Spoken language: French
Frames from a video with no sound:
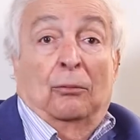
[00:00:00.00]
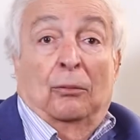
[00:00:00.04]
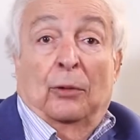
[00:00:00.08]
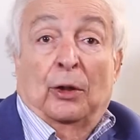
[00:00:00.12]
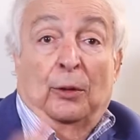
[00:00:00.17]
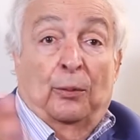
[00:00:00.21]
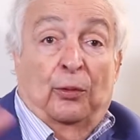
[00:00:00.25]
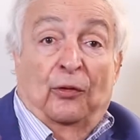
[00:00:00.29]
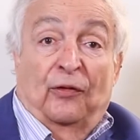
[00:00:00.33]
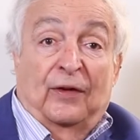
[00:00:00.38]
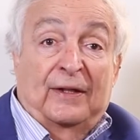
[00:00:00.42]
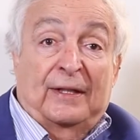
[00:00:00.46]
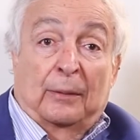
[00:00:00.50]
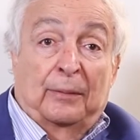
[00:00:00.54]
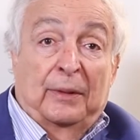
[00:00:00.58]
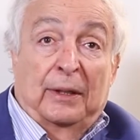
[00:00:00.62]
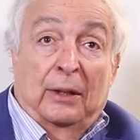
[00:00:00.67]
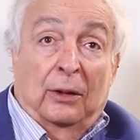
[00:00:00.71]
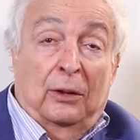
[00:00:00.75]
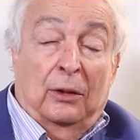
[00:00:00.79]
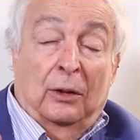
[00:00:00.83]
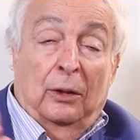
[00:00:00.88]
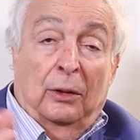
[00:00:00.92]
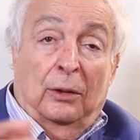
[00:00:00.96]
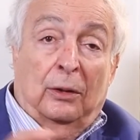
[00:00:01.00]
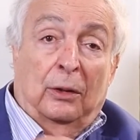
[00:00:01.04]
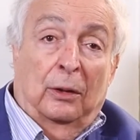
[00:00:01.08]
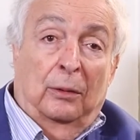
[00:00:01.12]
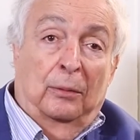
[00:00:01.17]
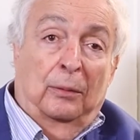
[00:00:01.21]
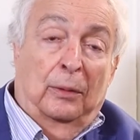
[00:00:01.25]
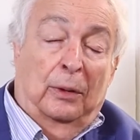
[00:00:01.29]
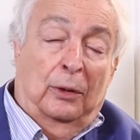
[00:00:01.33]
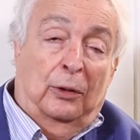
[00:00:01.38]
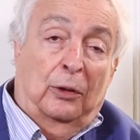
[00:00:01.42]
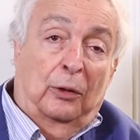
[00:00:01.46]
Ils pouvaient s'habiller
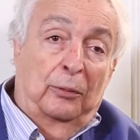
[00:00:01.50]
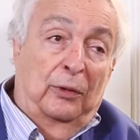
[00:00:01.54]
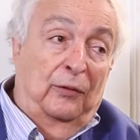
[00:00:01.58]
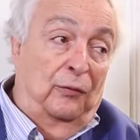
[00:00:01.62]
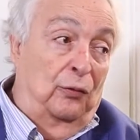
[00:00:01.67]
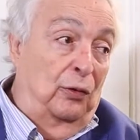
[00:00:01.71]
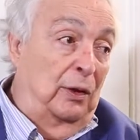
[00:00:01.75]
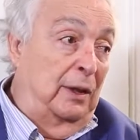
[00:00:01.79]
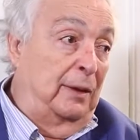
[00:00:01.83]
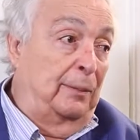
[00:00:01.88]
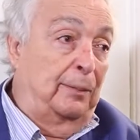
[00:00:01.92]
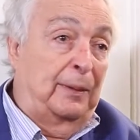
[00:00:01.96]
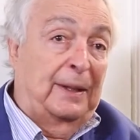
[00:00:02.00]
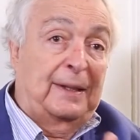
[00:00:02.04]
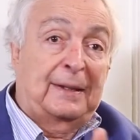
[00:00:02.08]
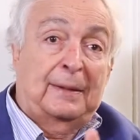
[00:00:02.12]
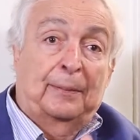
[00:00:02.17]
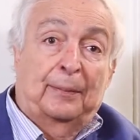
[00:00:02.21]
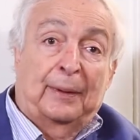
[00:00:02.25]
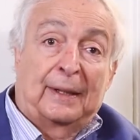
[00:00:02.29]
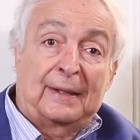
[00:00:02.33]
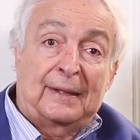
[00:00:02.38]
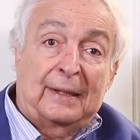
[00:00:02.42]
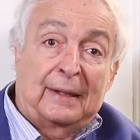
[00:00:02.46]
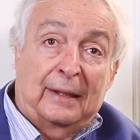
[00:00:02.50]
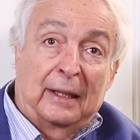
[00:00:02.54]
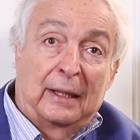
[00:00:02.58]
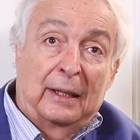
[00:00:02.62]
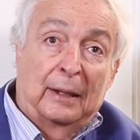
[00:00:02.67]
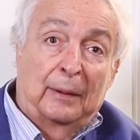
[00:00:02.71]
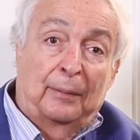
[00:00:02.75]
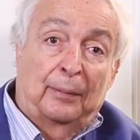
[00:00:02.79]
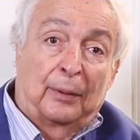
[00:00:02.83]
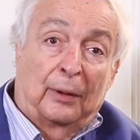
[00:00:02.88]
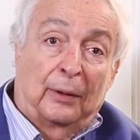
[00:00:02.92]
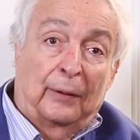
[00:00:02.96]
comme, ils voulaient par, par
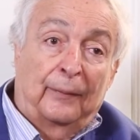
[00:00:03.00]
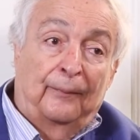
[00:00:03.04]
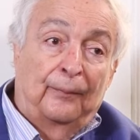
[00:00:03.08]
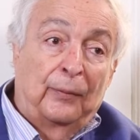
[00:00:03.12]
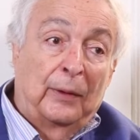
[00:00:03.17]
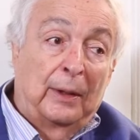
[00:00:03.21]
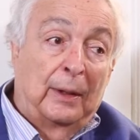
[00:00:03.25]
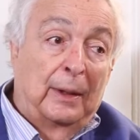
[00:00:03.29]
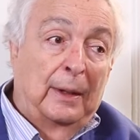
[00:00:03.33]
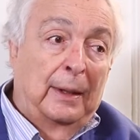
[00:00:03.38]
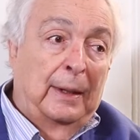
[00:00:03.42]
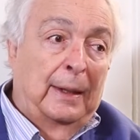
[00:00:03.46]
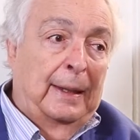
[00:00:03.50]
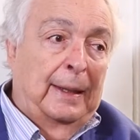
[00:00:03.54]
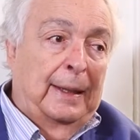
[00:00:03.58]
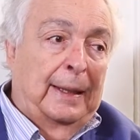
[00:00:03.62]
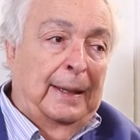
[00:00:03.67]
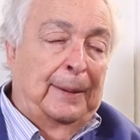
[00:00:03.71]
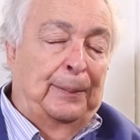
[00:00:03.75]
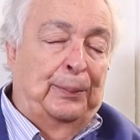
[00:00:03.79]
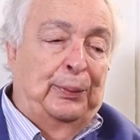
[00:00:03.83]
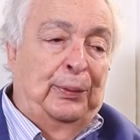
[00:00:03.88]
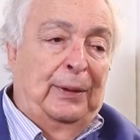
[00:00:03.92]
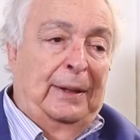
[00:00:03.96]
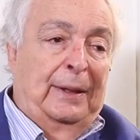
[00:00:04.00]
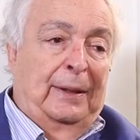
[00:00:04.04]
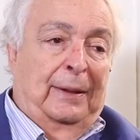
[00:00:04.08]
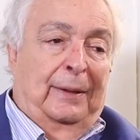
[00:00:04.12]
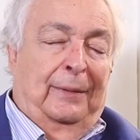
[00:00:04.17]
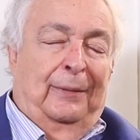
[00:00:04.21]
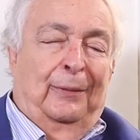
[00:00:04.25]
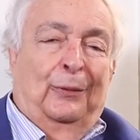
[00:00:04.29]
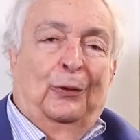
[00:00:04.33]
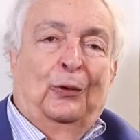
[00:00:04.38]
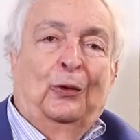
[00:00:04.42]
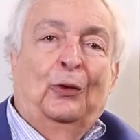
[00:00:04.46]
certaines époques. Et puis,
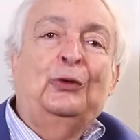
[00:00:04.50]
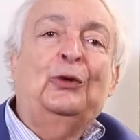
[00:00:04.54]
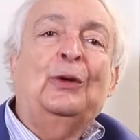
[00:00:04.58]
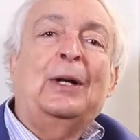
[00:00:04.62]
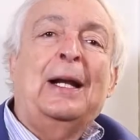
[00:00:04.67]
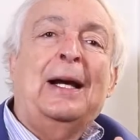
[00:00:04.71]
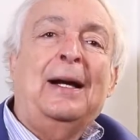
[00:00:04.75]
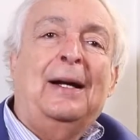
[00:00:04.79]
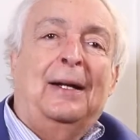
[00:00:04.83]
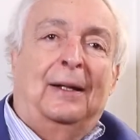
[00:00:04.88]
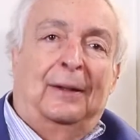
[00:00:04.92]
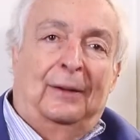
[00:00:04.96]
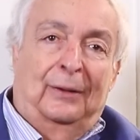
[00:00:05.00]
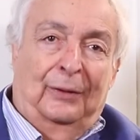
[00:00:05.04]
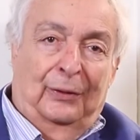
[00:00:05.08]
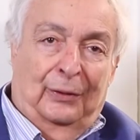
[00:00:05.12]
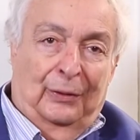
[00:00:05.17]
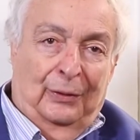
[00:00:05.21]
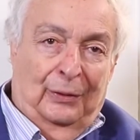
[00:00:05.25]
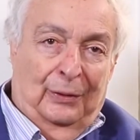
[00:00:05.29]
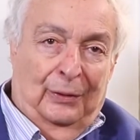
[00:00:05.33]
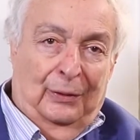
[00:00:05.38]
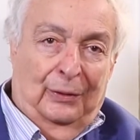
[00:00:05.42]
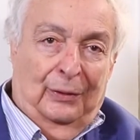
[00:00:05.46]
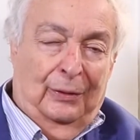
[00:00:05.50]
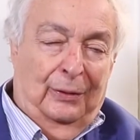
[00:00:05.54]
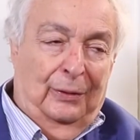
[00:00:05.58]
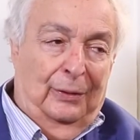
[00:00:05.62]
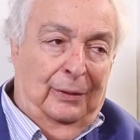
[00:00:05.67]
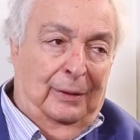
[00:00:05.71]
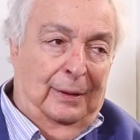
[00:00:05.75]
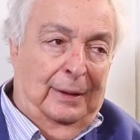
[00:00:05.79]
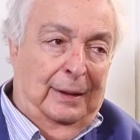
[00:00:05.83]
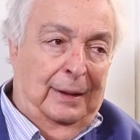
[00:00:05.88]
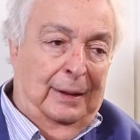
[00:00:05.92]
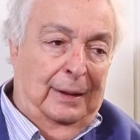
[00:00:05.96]
au-delà de,
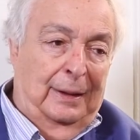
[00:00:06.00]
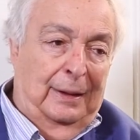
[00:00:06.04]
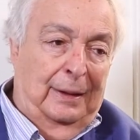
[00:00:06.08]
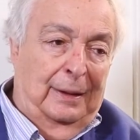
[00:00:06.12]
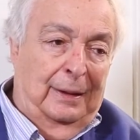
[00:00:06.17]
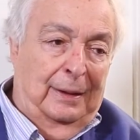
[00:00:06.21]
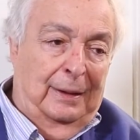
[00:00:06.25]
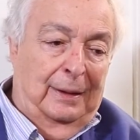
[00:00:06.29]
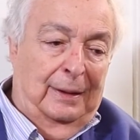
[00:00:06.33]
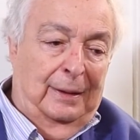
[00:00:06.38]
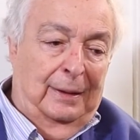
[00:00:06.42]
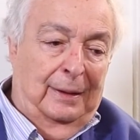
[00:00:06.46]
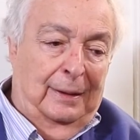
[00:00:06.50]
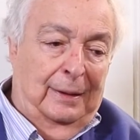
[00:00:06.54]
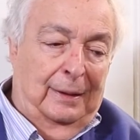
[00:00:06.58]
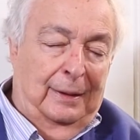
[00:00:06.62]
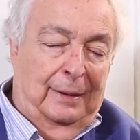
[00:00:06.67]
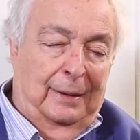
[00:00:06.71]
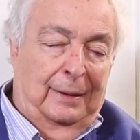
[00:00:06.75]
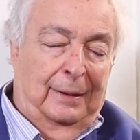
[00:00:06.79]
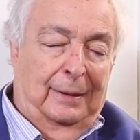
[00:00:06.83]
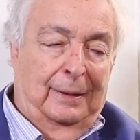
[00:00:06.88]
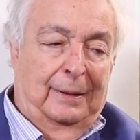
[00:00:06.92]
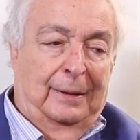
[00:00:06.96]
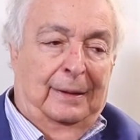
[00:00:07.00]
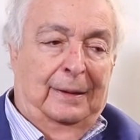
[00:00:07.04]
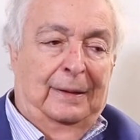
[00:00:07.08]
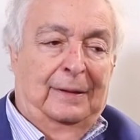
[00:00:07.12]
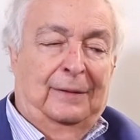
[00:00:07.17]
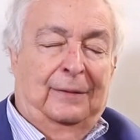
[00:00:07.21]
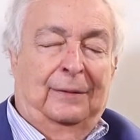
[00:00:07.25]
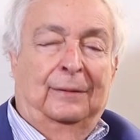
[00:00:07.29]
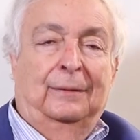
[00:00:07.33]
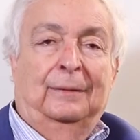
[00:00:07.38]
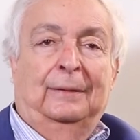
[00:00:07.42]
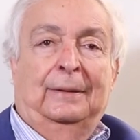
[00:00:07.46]
des, euh,
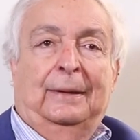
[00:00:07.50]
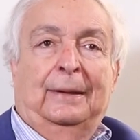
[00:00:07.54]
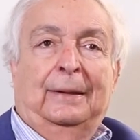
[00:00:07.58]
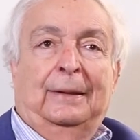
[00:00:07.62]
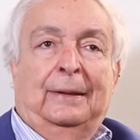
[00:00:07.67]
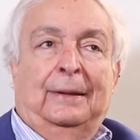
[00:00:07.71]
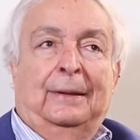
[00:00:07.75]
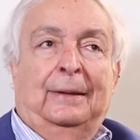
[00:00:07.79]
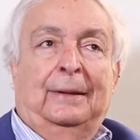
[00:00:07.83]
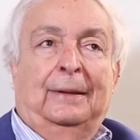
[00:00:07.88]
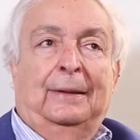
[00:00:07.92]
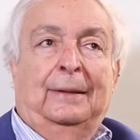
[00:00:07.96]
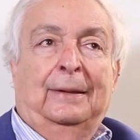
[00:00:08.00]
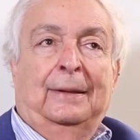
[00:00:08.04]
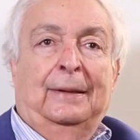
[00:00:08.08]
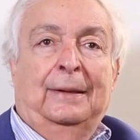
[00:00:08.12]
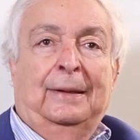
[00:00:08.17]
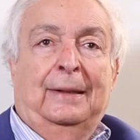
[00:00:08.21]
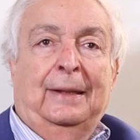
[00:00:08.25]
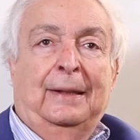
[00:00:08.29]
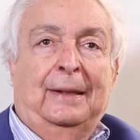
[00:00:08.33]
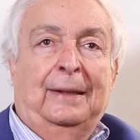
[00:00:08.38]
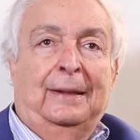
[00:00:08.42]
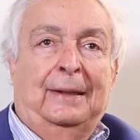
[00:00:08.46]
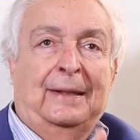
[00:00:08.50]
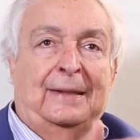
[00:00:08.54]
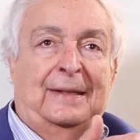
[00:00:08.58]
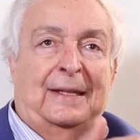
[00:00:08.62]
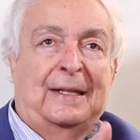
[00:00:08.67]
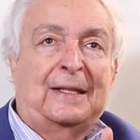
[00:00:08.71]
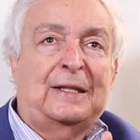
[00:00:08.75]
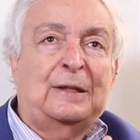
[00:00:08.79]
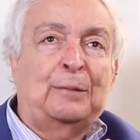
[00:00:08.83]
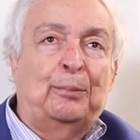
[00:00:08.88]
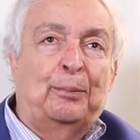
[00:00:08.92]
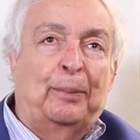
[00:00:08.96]
disons, des,
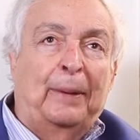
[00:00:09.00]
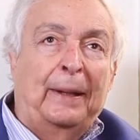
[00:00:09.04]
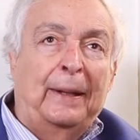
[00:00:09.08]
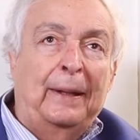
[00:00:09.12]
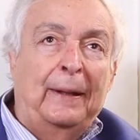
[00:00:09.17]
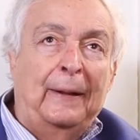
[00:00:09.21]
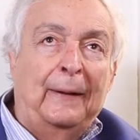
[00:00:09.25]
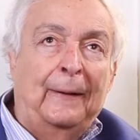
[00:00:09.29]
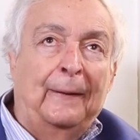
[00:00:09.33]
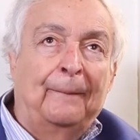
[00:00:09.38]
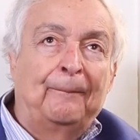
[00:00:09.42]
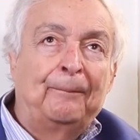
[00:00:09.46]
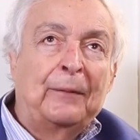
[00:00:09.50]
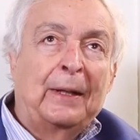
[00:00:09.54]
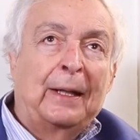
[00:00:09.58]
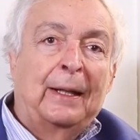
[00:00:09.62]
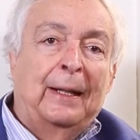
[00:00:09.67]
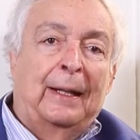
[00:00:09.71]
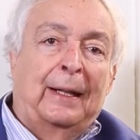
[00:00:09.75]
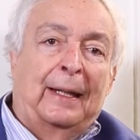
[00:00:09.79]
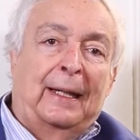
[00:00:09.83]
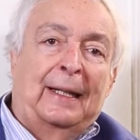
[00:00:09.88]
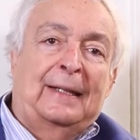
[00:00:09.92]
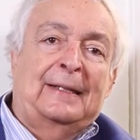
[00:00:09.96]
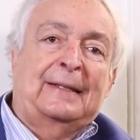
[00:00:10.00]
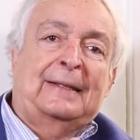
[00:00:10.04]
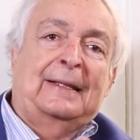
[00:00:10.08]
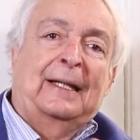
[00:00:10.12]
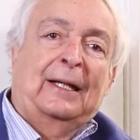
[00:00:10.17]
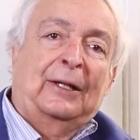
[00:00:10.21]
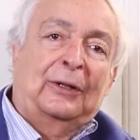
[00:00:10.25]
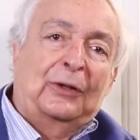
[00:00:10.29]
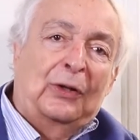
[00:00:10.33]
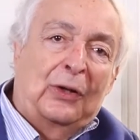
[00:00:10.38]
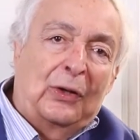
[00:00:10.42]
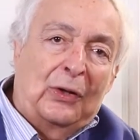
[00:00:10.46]
aspects
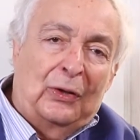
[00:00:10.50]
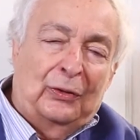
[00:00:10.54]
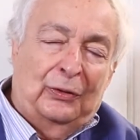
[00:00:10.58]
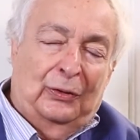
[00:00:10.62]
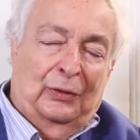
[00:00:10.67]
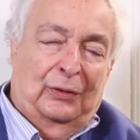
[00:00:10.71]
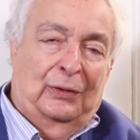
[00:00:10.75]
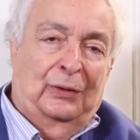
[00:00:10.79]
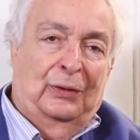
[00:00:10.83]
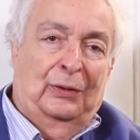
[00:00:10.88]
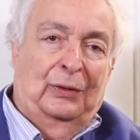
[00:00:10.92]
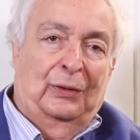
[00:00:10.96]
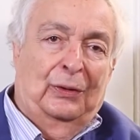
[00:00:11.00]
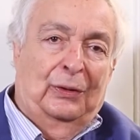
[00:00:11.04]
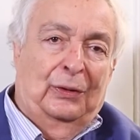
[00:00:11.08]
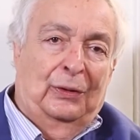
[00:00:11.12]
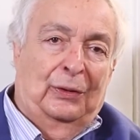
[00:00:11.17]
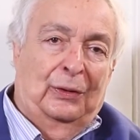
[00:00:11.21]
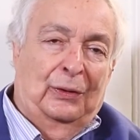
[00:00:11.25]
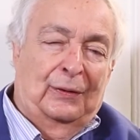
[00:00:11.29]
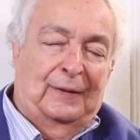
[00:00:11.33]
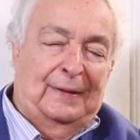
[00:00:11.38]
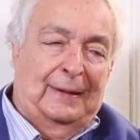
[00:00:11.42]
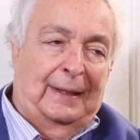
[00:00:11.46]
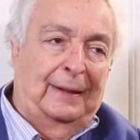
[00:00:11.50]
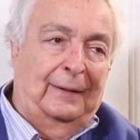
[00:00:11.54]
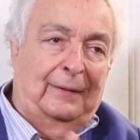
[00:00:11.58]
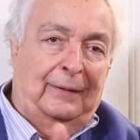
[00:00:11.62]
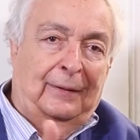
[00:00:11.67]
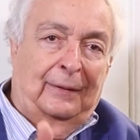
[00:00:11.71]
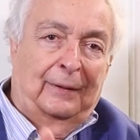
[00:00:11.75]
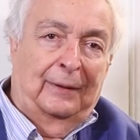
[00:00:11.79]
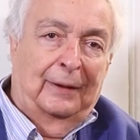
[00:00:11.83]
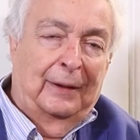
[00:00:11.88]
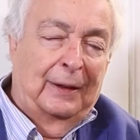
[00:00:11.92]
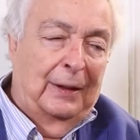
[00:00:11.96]
extérieurs de,
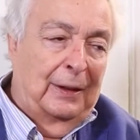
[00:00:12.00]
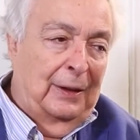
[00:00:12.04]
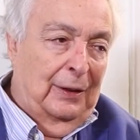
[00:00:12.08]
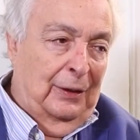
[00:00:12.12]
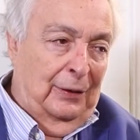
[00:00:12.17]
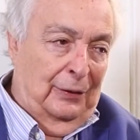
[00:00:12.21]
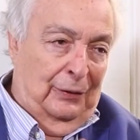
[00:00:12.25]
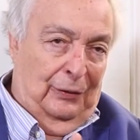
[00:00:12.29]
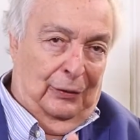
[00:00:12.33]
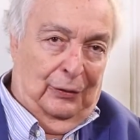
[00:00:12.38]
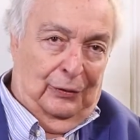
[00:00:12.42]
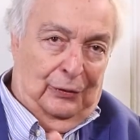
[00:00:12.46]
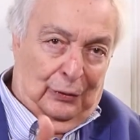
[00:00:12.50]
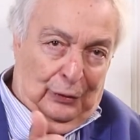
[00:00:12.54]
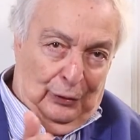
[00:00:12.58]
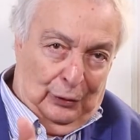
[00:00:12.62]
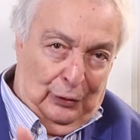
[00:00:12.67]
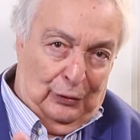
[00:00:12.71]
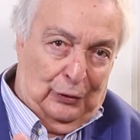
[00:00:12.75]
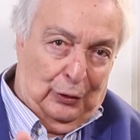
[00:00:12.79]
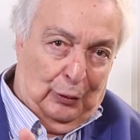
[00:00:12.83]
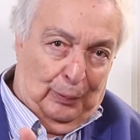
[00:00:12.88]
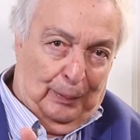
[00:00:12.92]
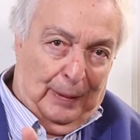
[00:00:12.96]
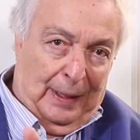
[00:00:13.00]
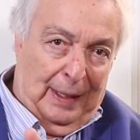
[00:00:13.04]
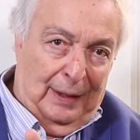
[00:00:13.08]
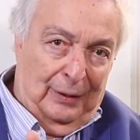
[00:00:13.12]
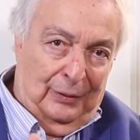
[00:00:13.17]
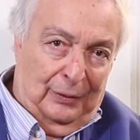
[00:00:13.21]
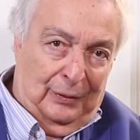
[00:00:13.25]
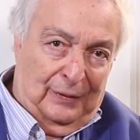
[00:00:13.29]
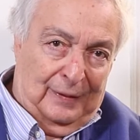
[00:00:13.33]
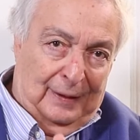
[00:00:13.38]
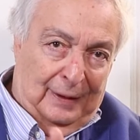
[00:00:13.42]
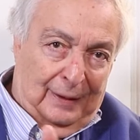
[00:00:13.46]
ce
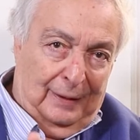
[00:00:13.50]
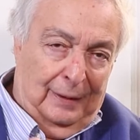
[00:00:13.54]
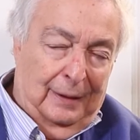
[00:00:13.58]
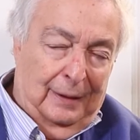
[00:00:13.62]
pacte,